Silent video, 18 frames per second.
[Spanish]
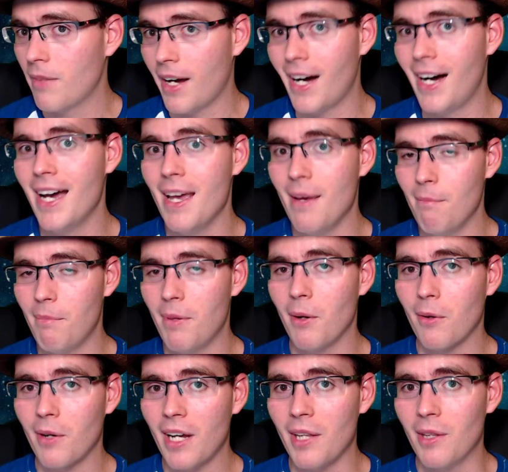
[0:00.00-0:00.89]
Ha
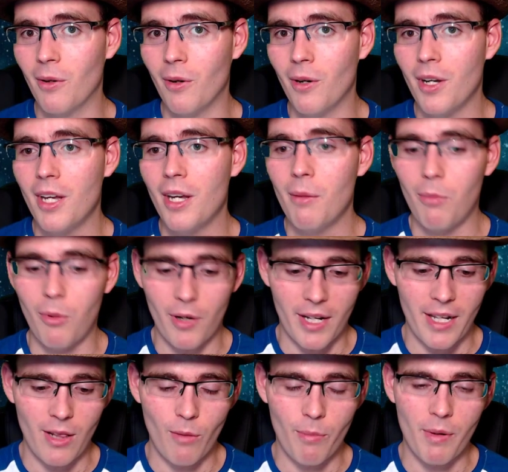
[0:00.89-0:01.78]
empeorado,
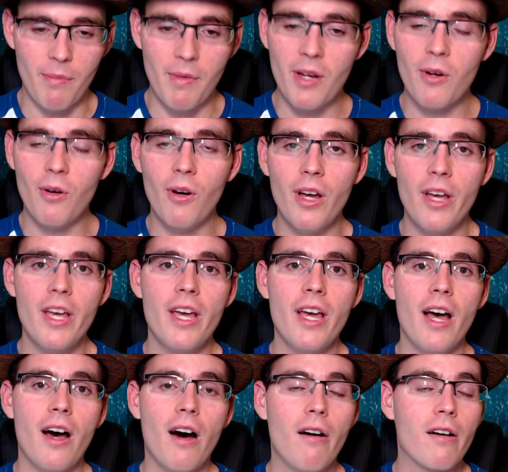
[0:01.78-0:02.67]
porque lo primero,
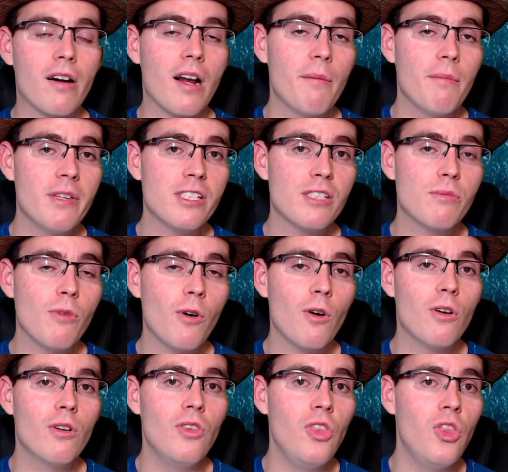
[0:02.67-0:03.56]
ahora
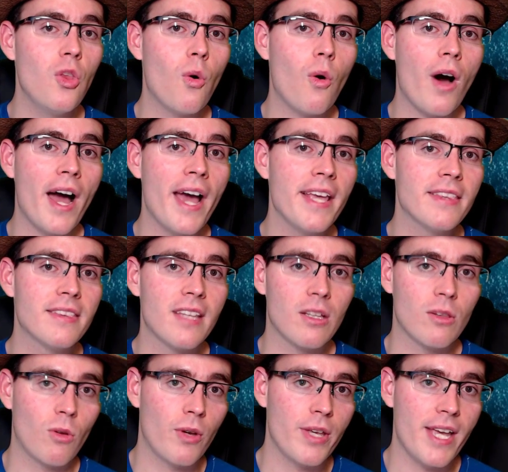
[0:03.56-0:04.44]
mismo no hay
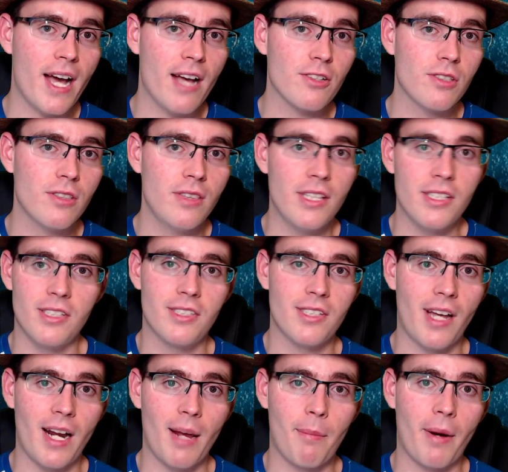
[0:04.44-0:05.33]
tecnología
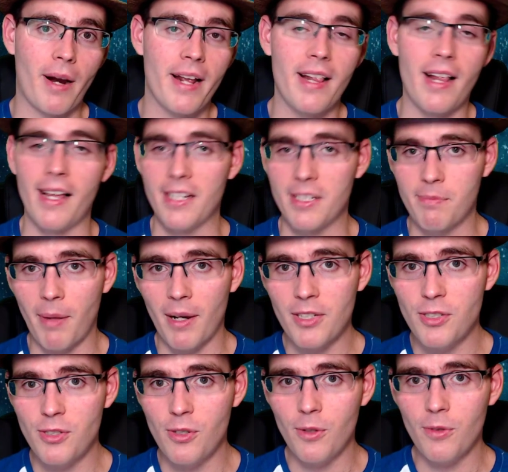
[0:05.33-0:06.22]
necesaria para ir al
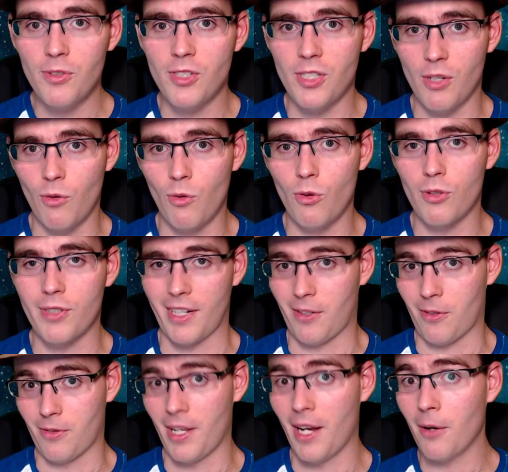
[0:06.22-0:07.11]
espacio, según los
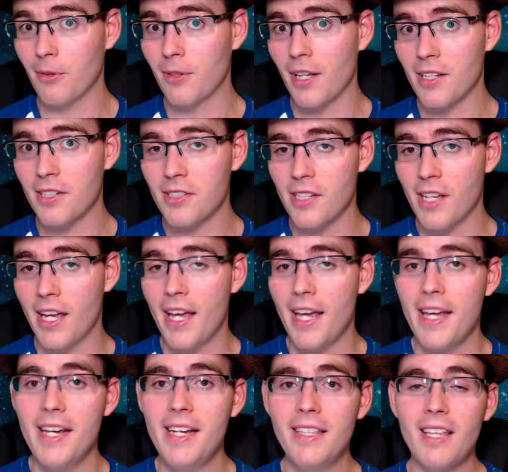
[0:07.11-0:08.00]
astronautas,
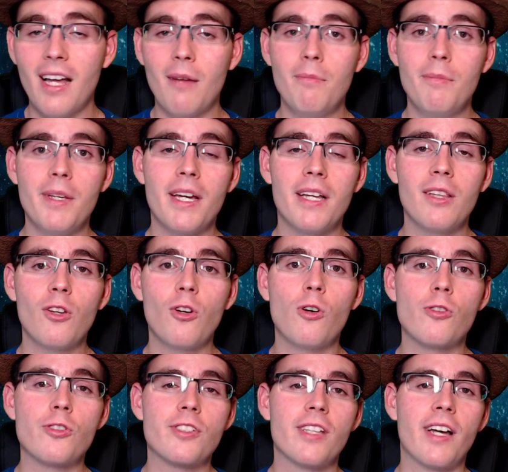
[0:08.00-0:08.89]
y también
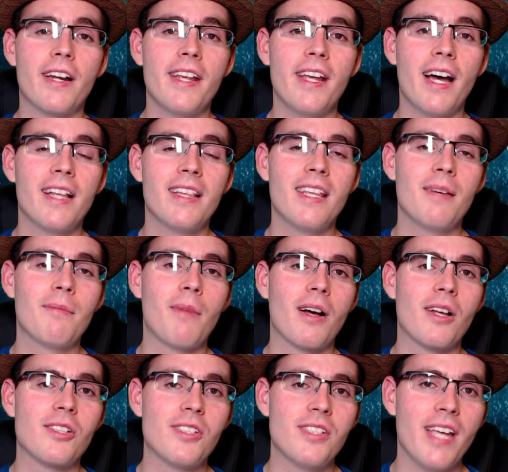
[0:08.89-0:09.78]
costaría
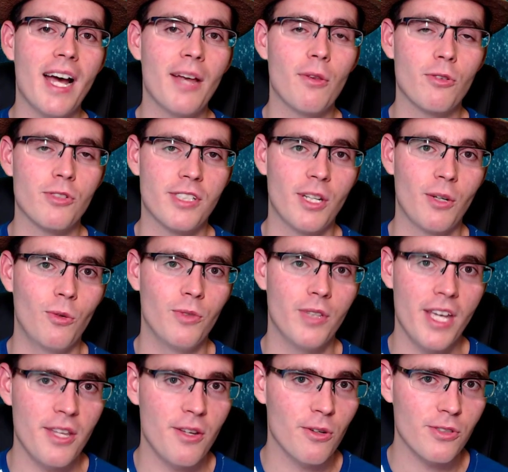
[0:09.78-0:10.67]
demasiado,
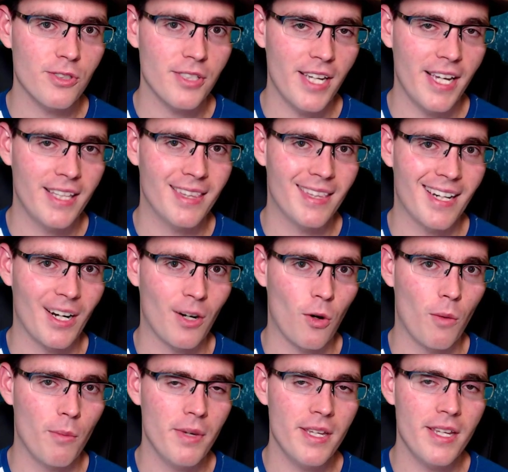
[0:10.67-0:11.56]
según ellos, entre
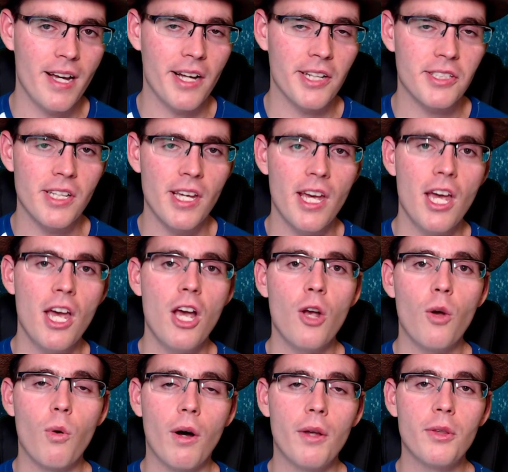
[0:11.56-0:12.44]
comillas,
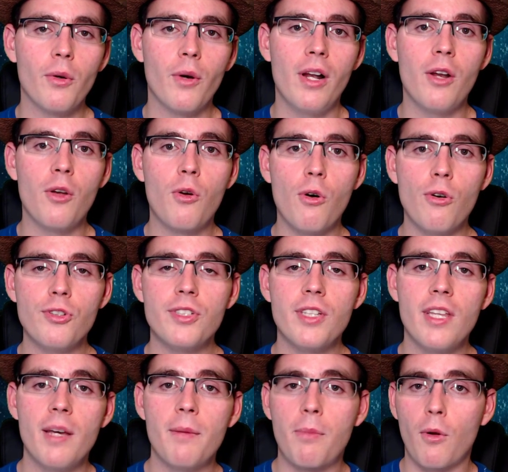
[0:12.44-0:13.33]
cuando el
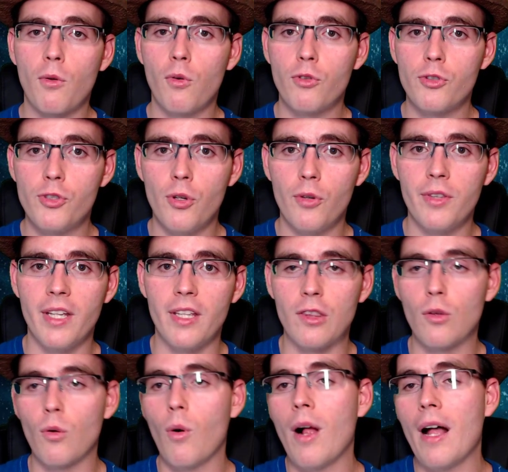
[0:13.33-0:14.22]
coste de producción de
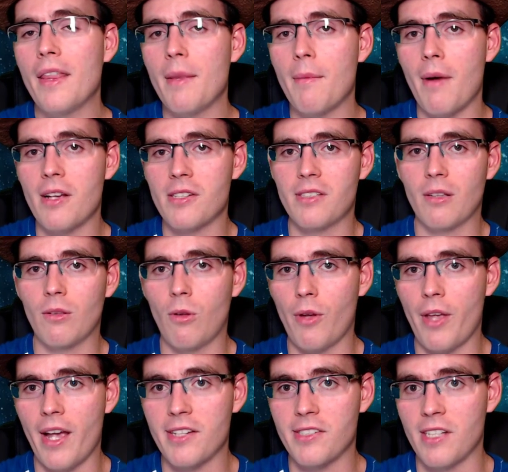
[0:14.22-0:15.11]
todas las demás
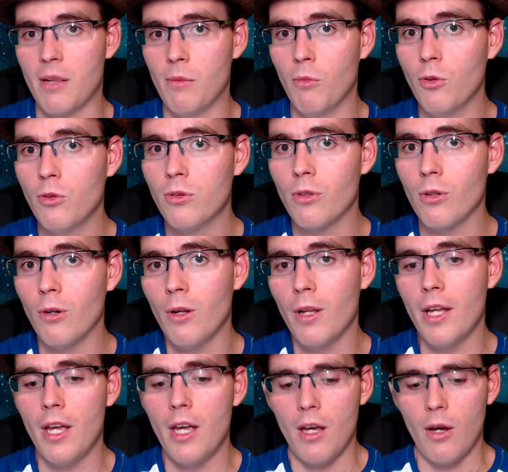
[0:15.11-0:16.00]
tecnologías del mundo,
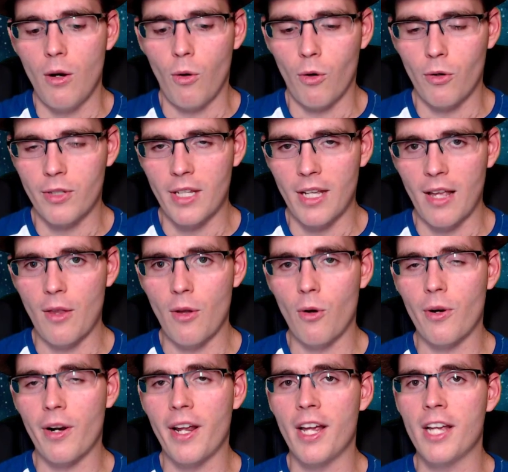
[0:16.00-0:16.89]

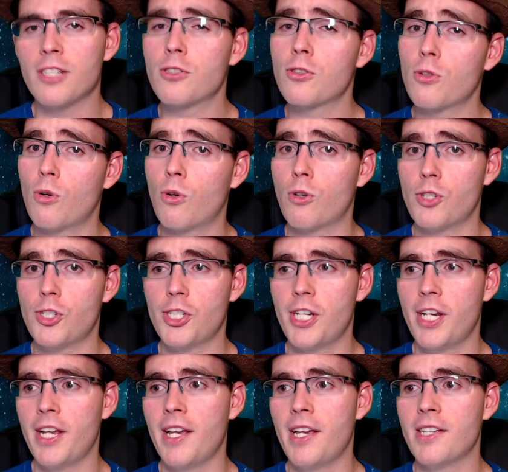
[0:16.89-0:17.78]
ordenadores,
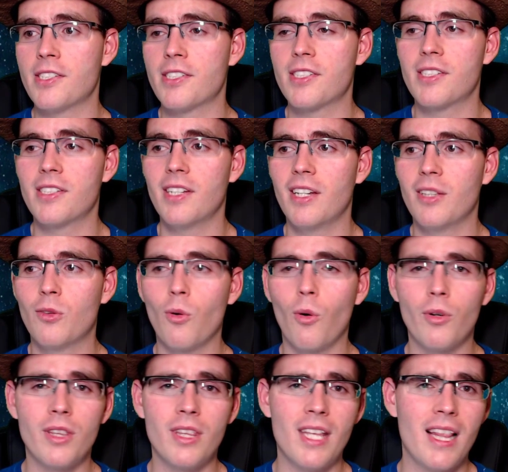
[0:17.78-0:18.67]
coches,
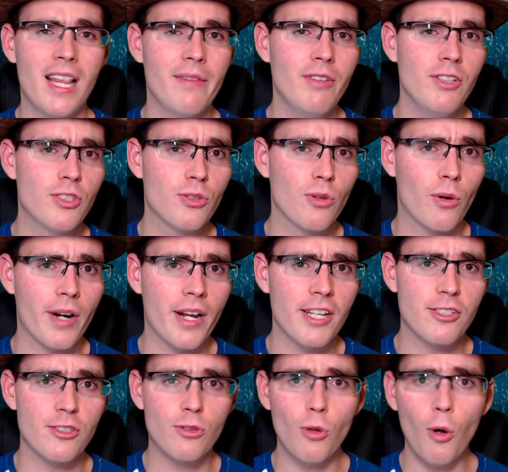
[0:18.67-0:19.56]
todo,
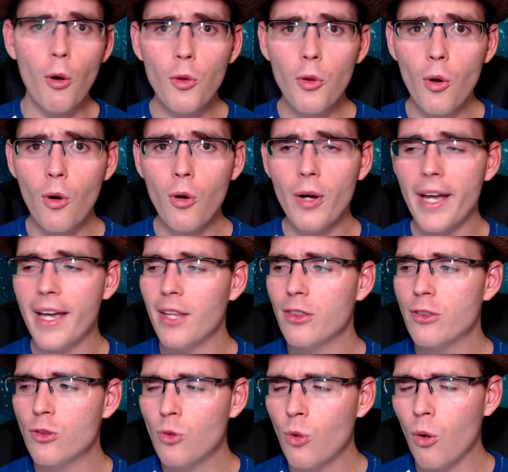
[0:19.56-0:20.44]
televisores, todo,
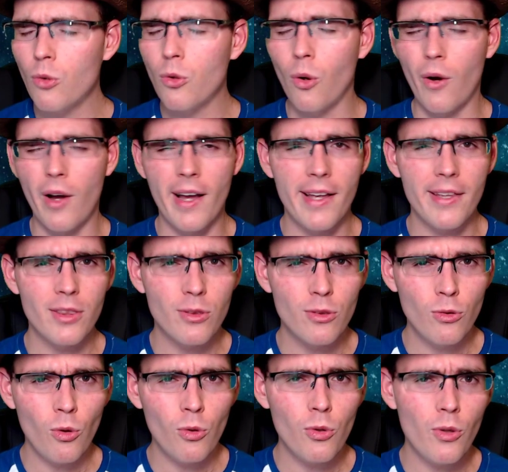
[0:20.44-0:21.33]
todo
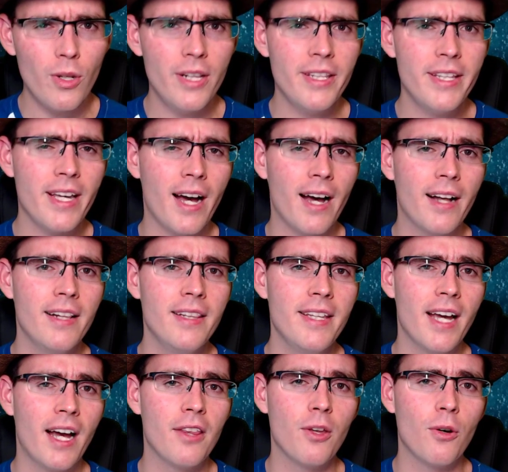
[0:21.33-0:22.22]
todo el día, el
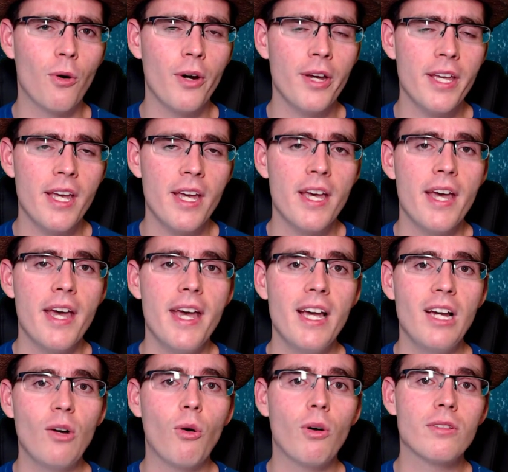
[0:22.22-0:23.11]
día de hoy
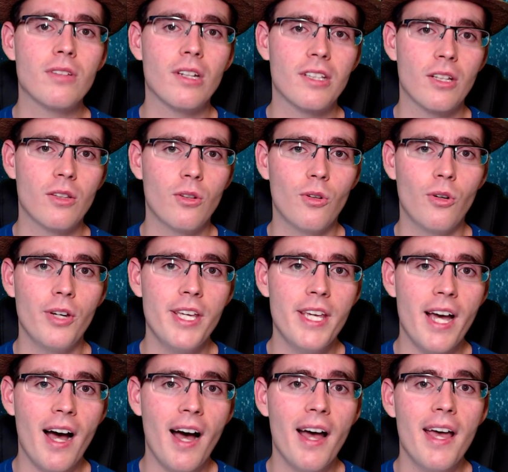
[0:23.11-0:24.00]
en cuanto a
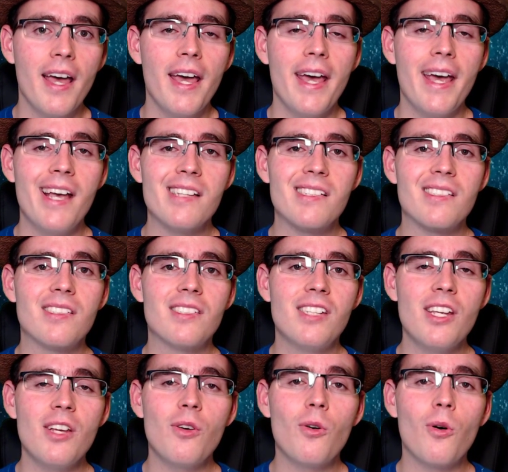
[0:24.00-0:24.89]
tecnología es
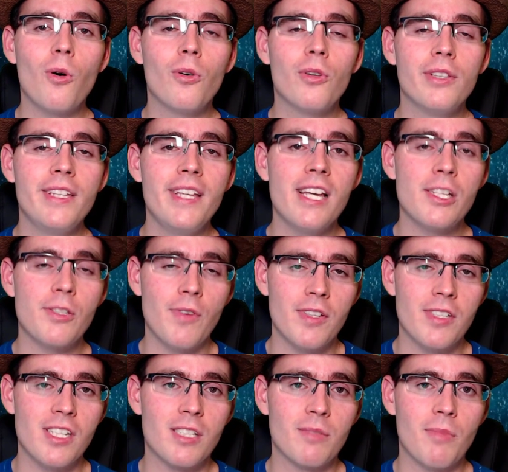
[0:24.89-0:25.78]
5 o 10
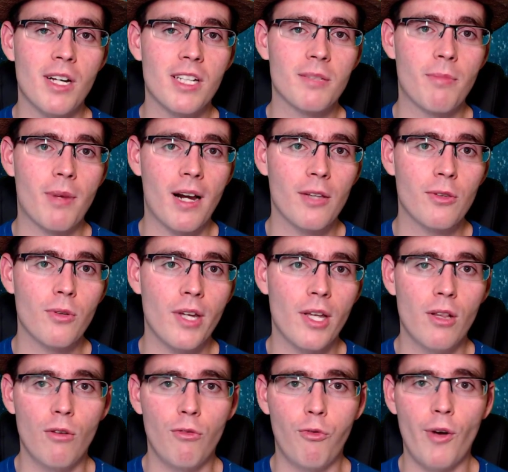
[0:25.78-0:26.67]
veces más barato
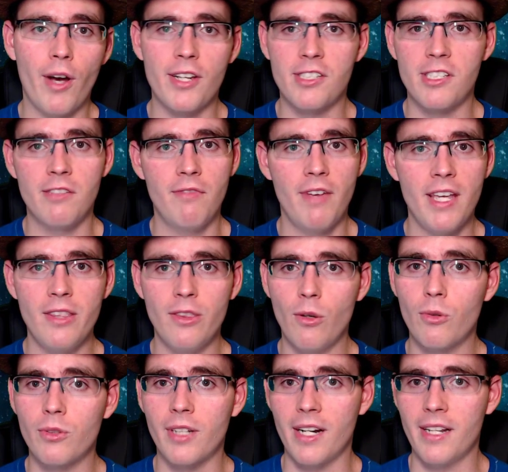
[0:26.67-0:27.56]
que lo fue hace
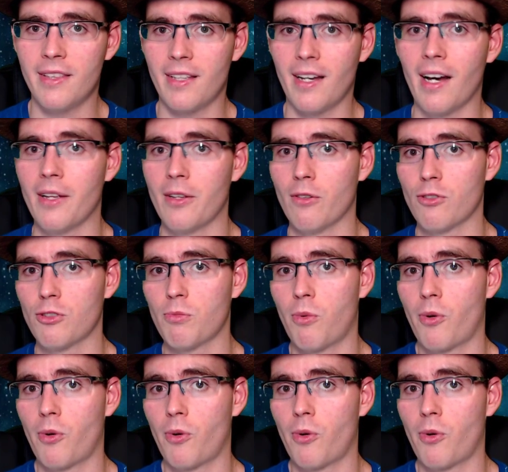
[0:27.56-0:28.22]
20 o 30 años.